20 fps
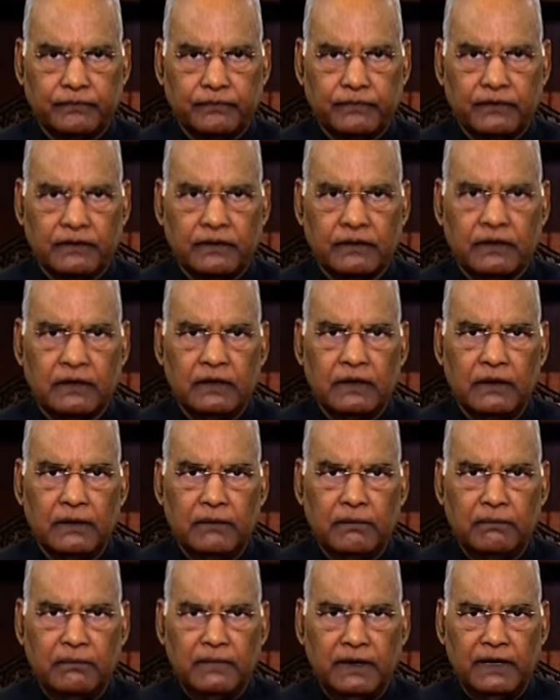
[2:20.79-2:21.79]
ప్రక్రియ
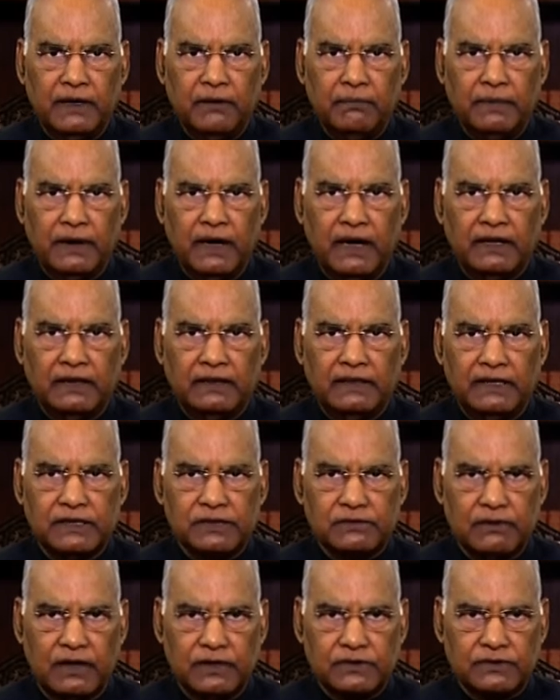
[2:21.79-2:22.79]

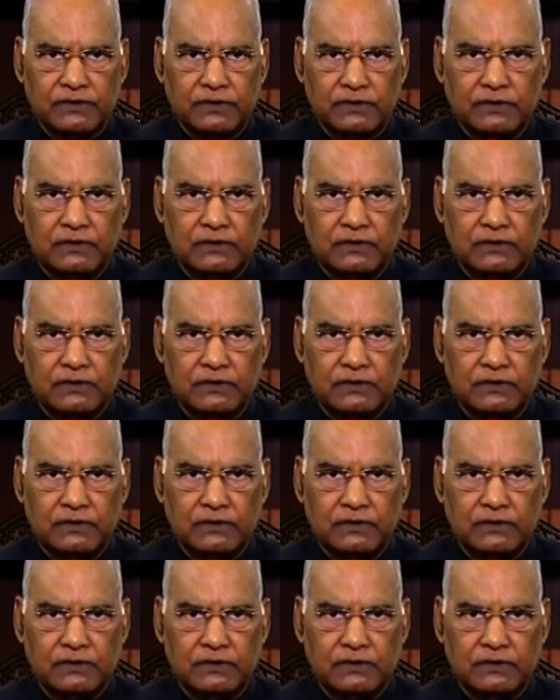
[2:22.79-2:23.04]
సులభమైపోతోంది